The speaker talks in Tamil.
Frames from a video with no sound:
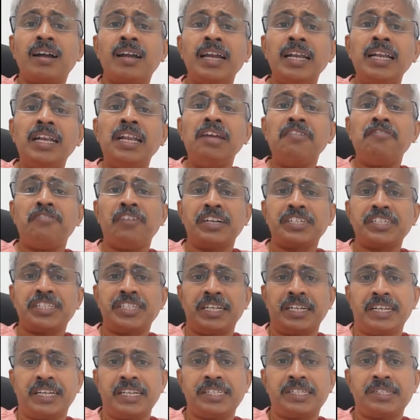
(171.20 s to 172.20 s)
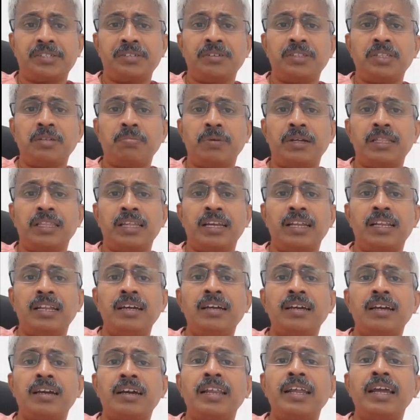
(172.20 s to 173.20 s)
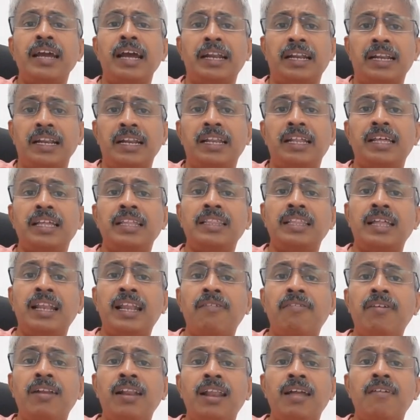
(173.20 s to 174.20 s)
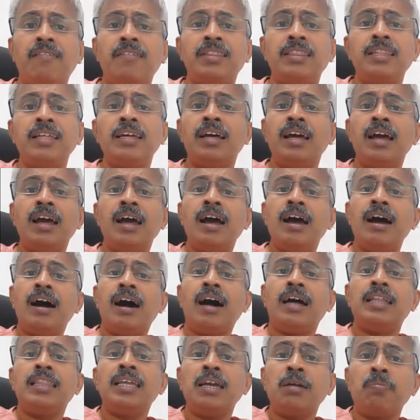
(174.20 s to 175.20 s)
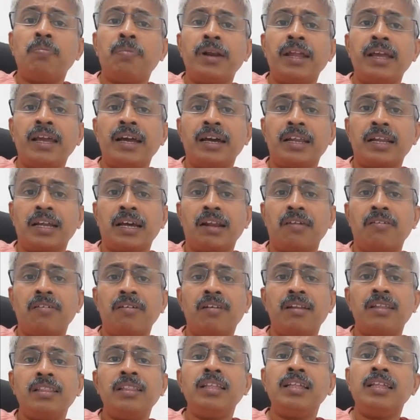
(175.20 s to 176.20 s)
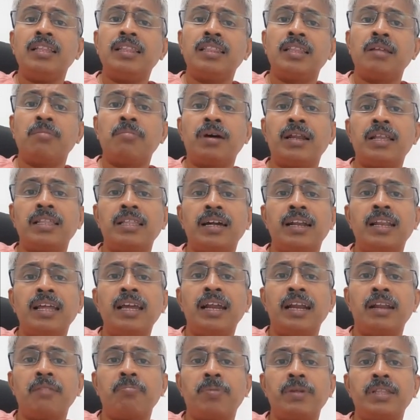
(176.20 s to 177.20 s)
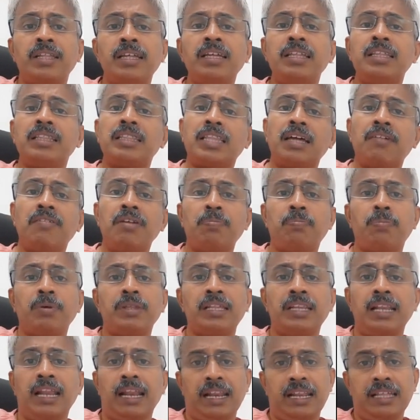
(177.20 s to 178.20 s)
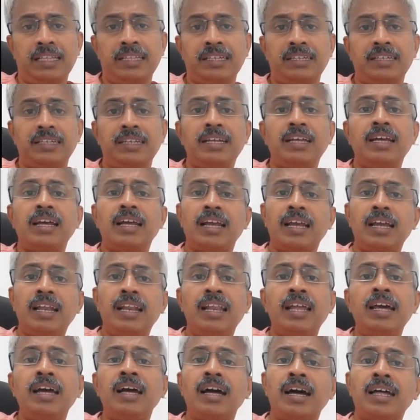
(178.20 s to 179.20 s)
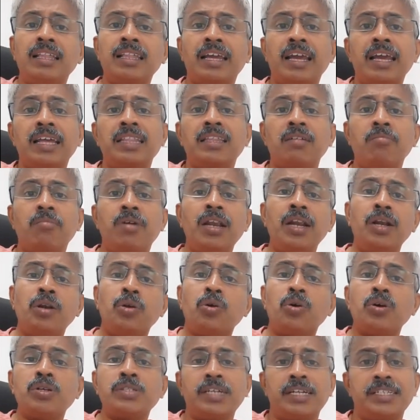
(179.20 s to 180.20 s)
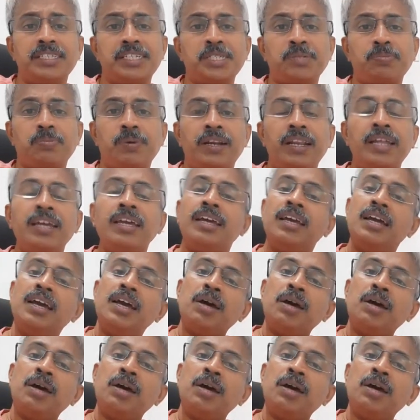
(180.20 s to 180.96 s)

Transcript: கிட்னி ஃபங்க்ஷன் டெஸ்ட் வந்து பார்த்திங்கன்னா கிரியாட்னின் இந்த லெவல்லாம் வந்து அதிகப்படியாக இருக்கிறவங்க வந்து இந்த மருந்துகளை எடுப்பது தவிர்ப்பது நல்லது இல்லை அதுக்கேற்ற மாதிரி டோஸ் அட்ஜஸ்ட் பண்ணி